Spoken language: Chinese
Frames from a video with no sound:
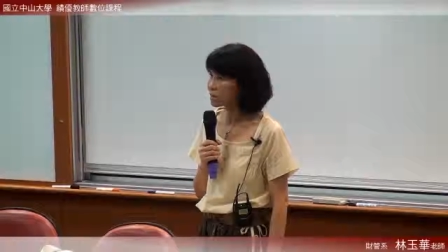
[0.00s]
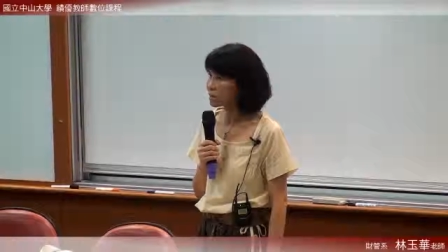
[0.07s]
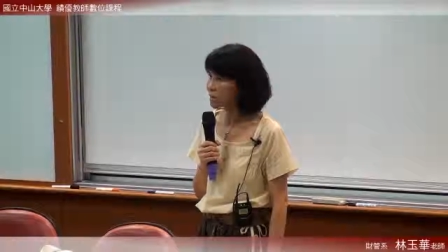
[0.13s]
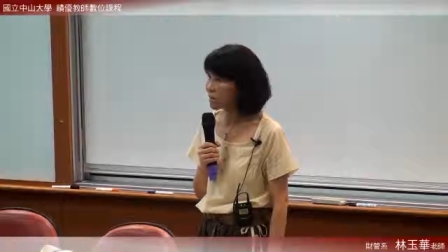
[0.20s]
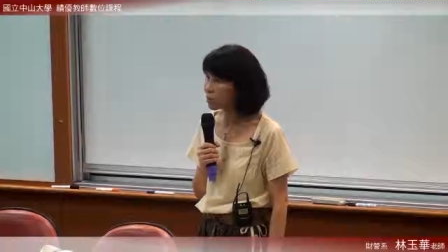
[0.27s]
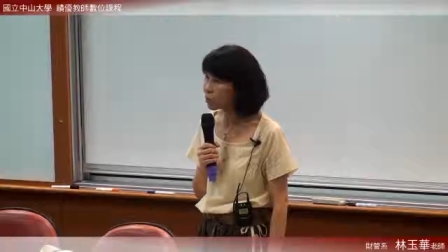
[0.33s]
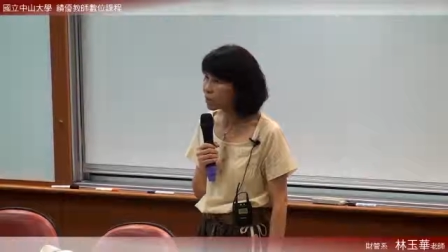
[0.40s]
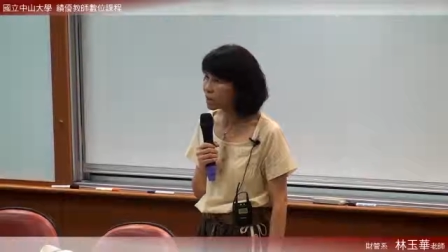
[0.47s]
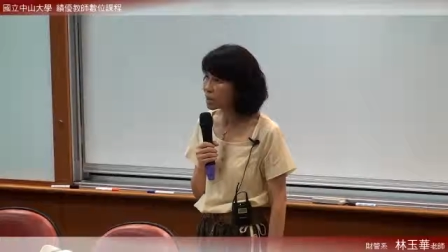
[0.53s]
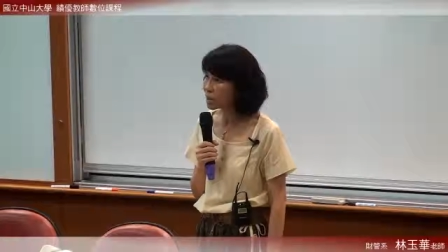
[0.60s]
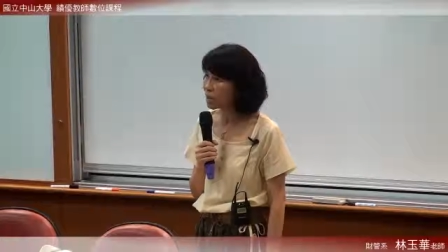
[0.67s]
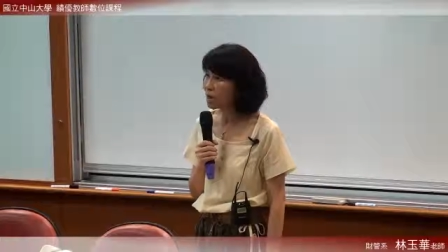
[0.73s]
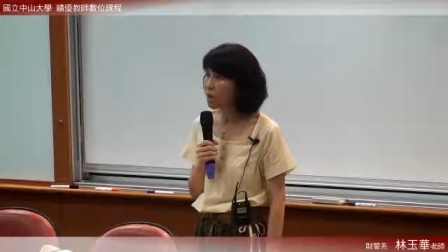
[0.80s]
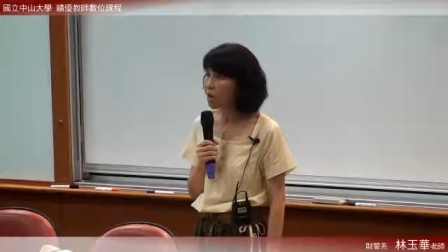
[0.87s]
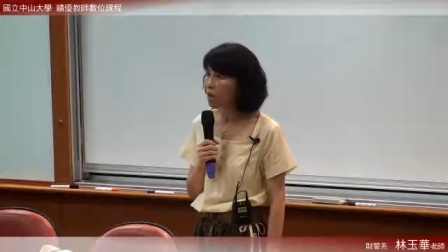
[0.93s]
结论
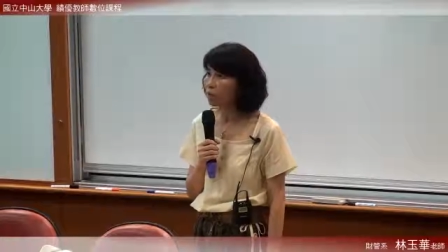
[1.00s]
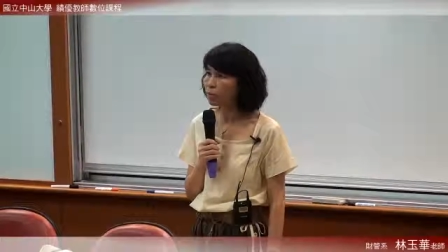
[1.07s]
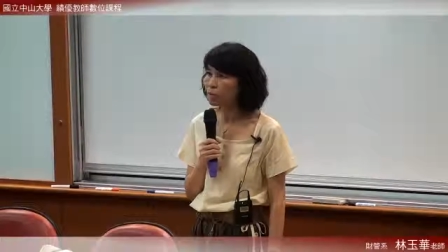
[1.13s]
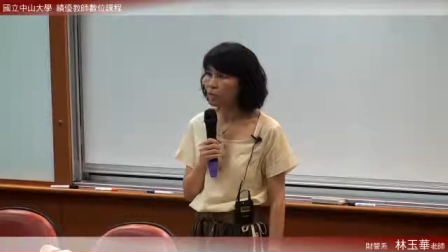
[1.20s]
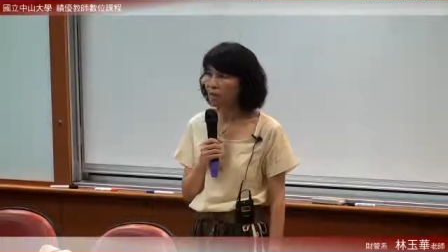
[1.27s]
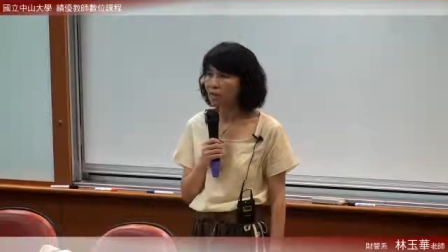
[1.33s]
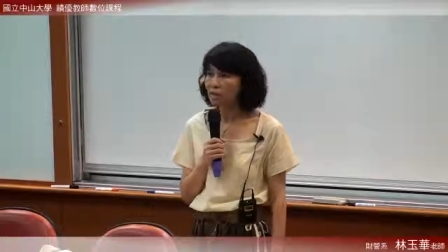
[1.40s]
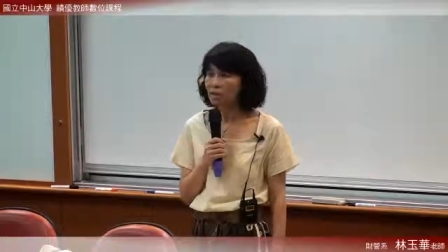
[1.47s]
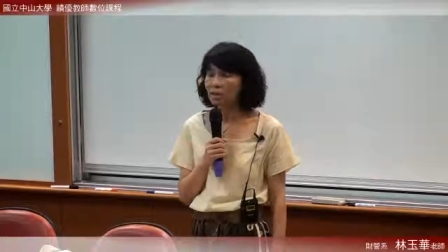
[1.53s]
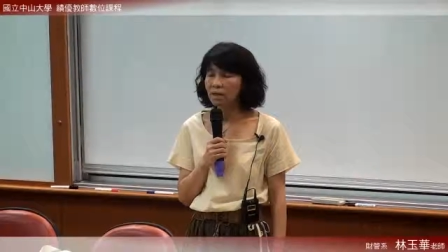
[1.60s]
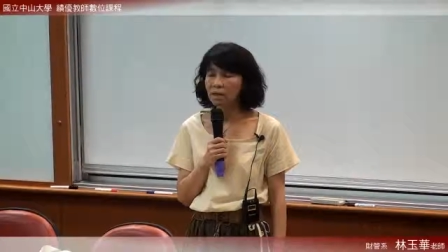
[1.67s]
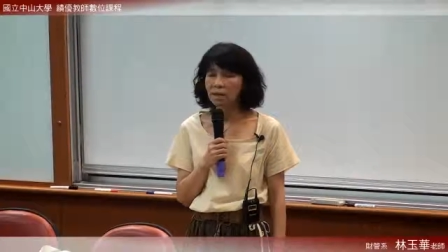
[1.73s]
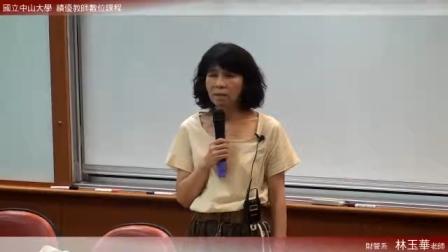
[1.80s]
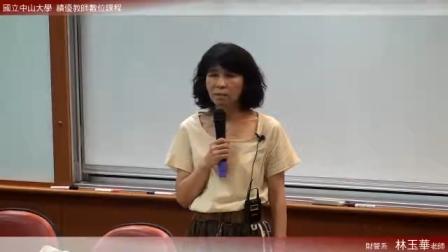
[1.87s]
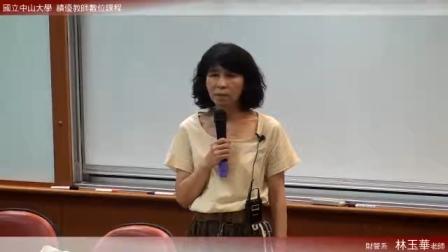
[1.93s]
也好，或给的
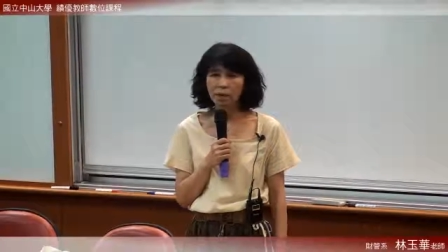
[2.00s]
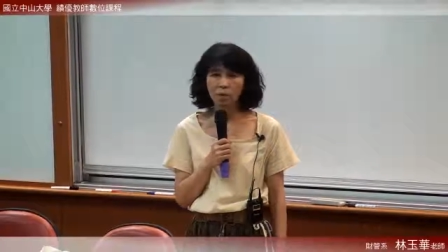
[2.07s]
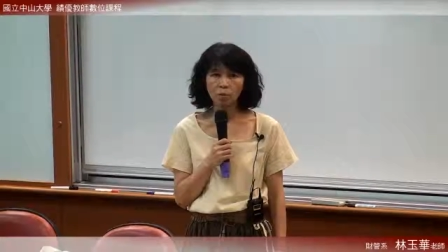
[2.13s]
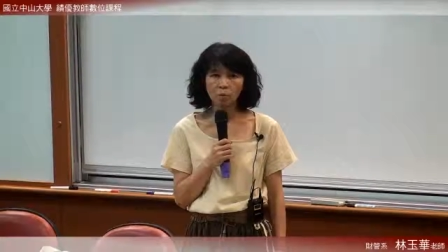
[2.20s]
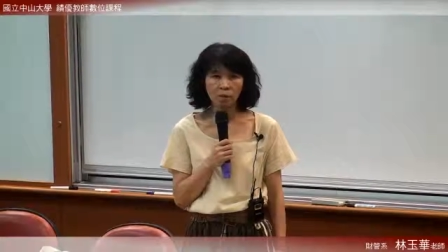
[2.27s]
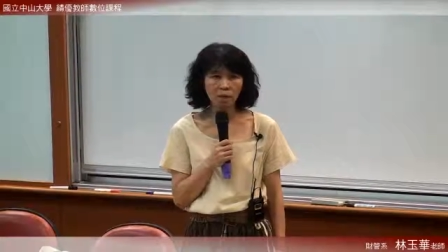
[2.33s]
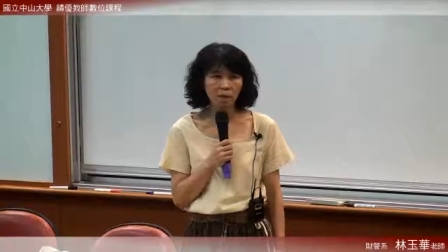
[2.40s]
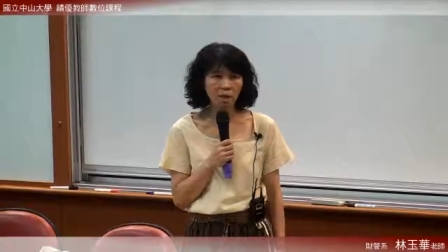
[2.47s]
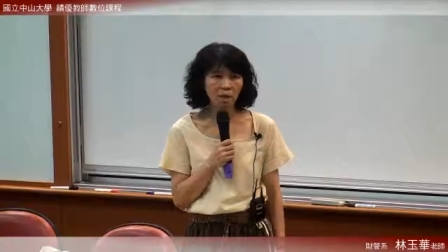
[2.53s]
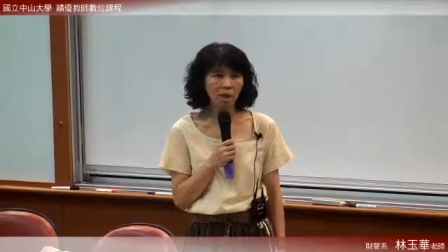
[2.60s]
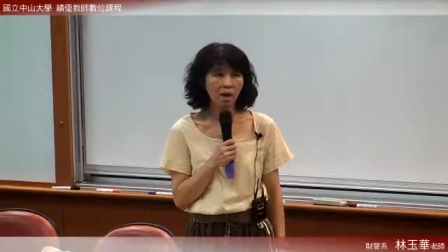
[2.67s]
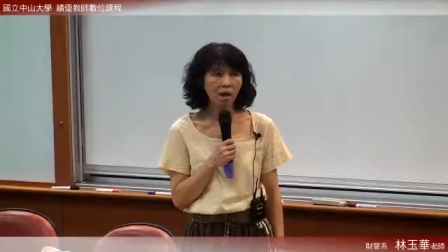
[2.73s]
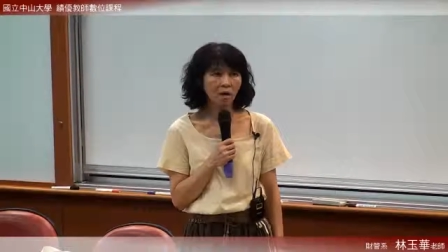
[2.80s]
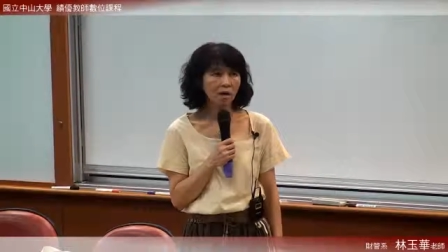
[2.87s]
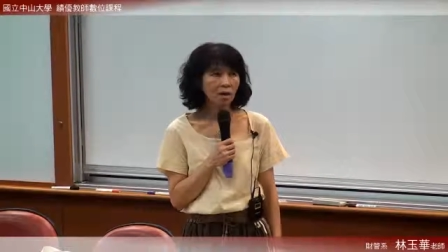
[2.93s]
一个评论也
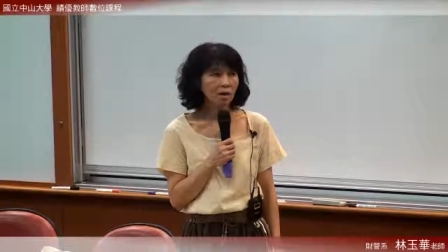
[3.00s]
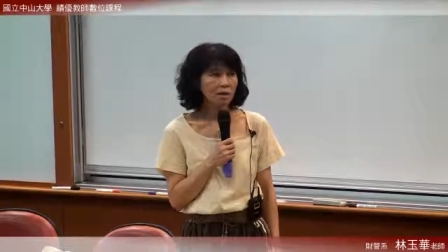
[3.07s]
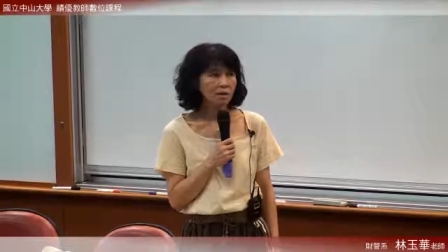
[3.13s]
好，